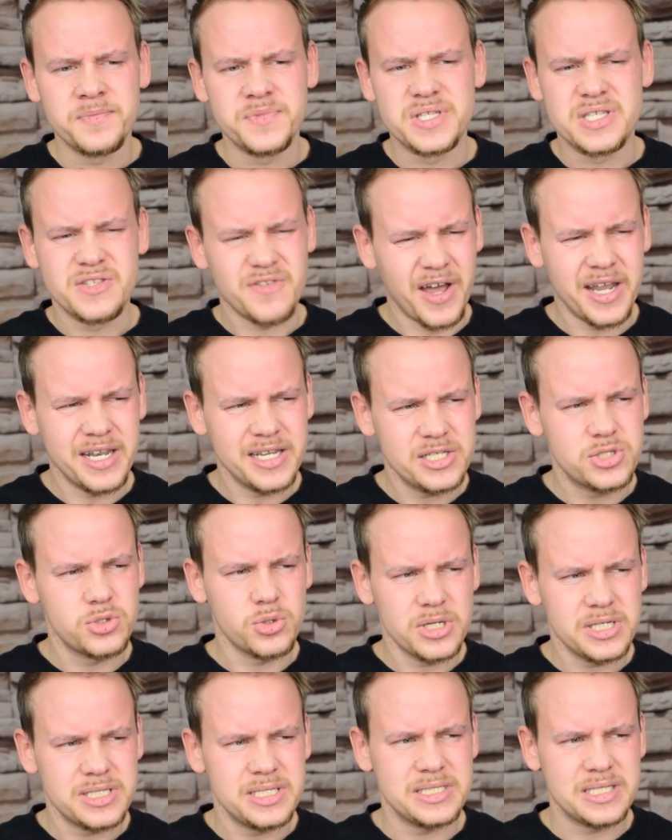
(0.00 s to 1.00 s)
zwar nicht so
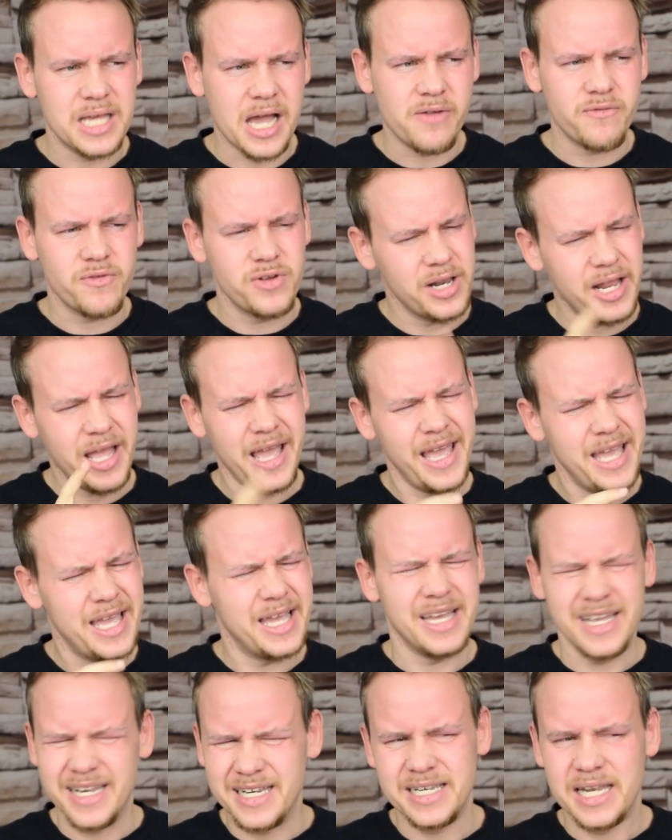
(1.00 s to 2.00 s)
richtig sagen will,
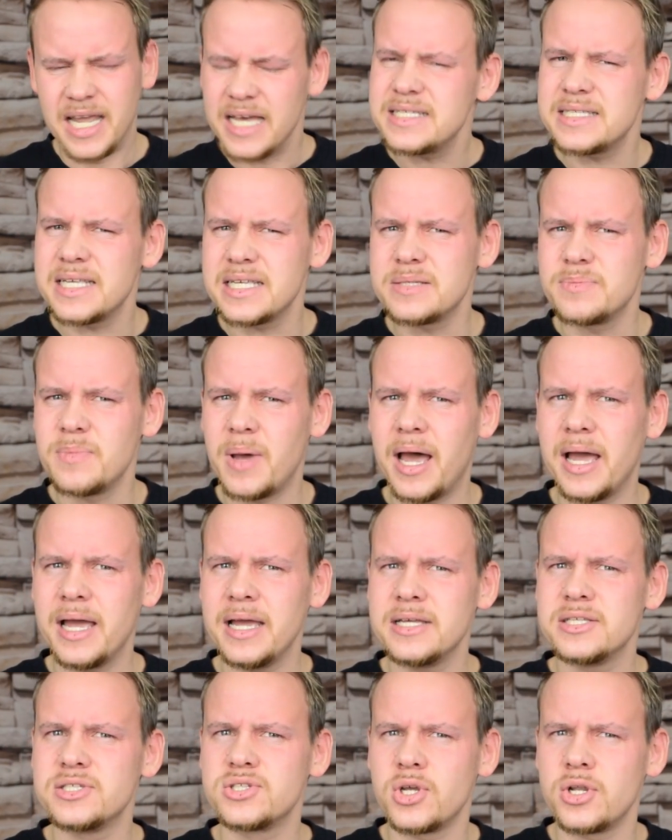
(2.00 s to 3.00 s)
ey, lass das
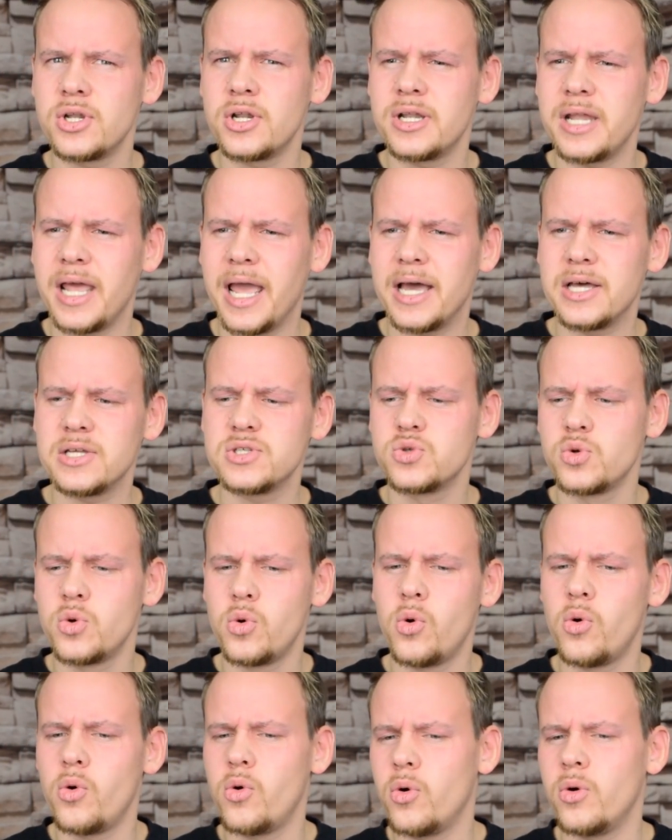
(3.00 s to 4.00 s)
mal, sondern eher
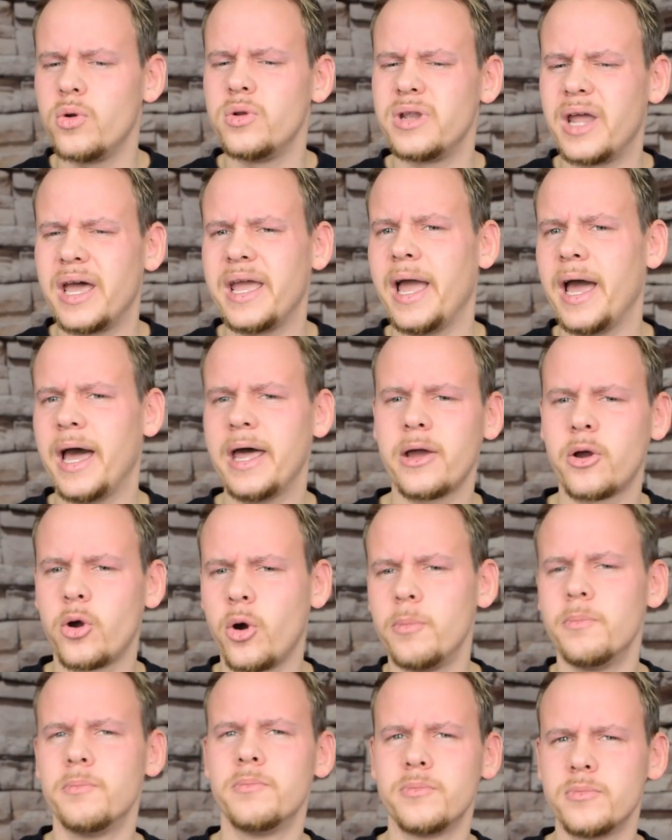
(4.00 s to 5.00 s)
so, naja,
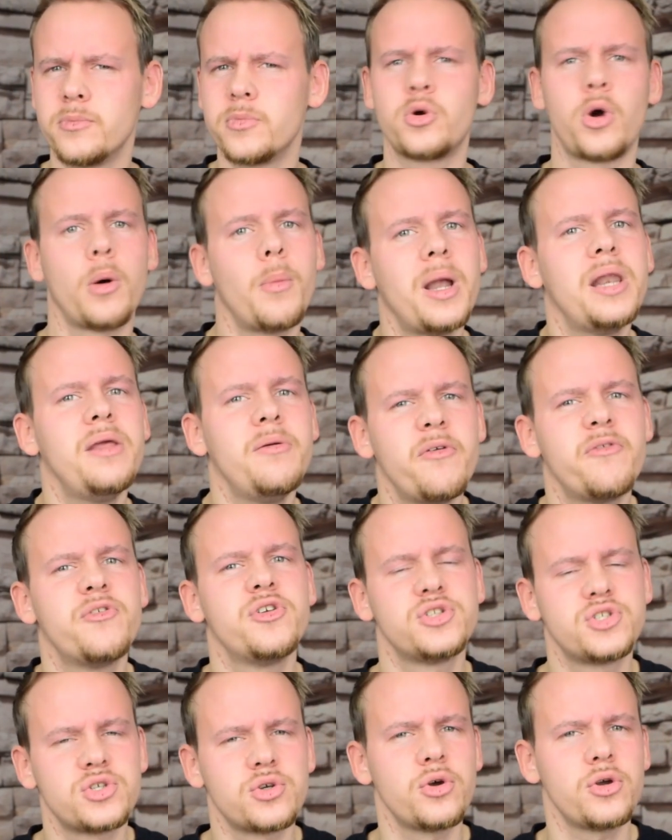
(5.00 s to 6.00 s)
komm, komm mal lieber
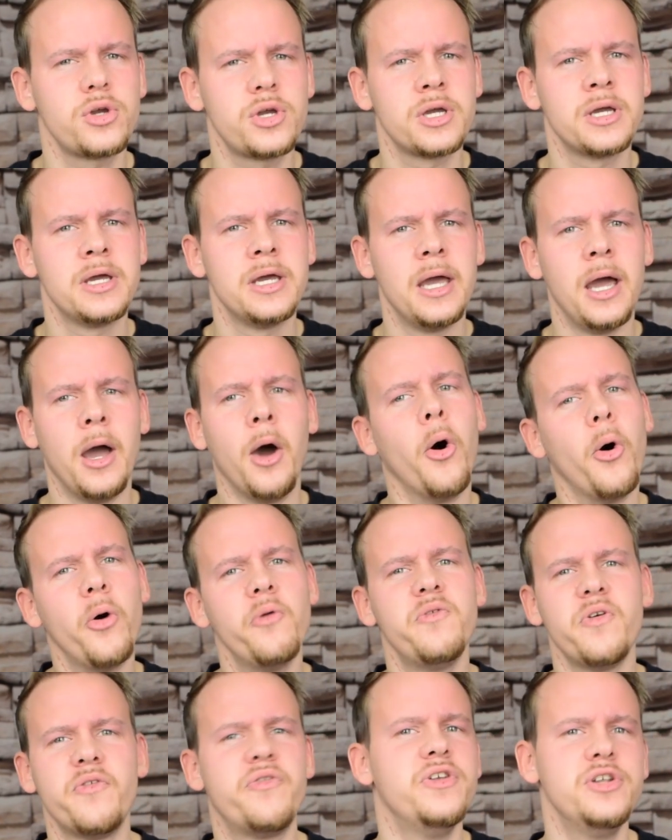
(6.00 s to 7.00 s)
wieder zurück und
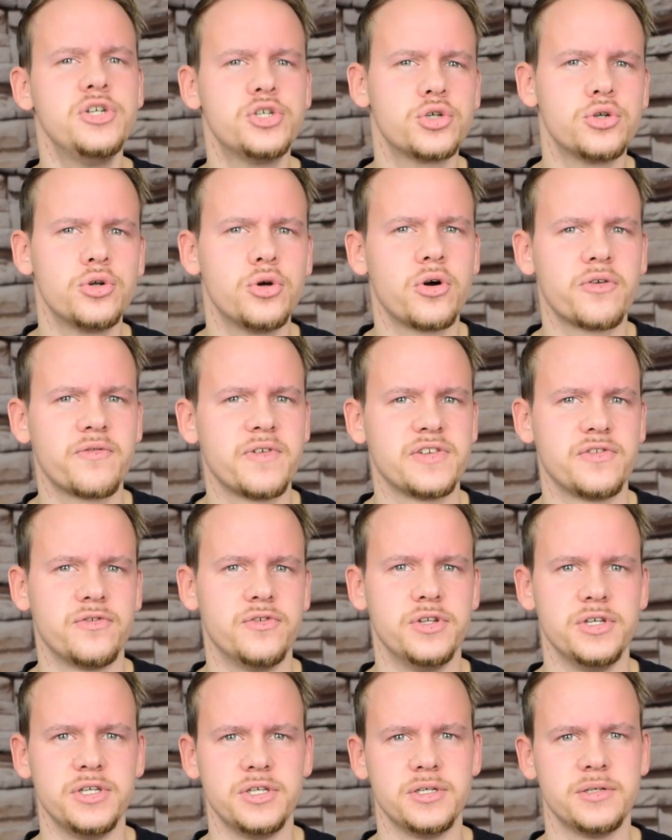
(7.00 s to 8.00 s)
wir finden schon irgendwas für
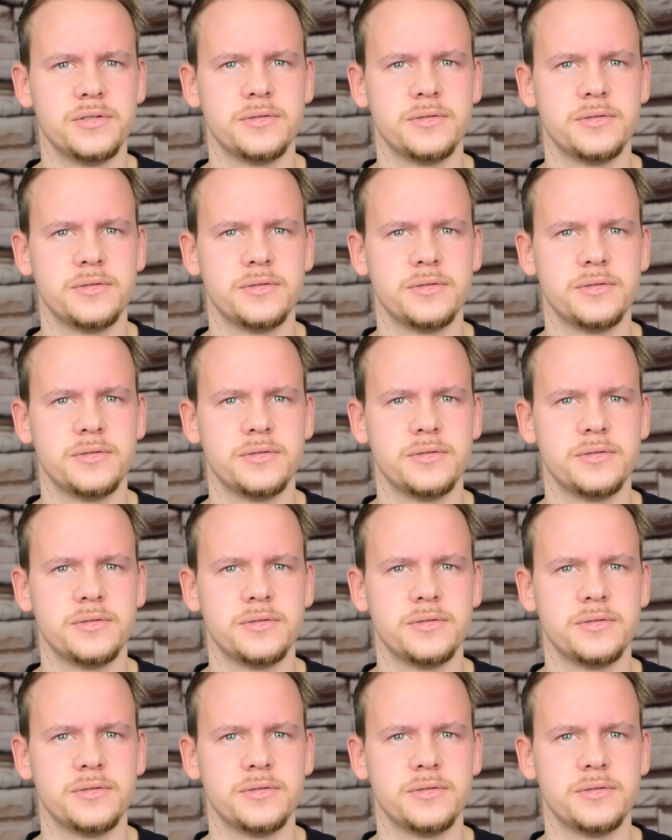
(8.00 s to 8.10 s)
dich.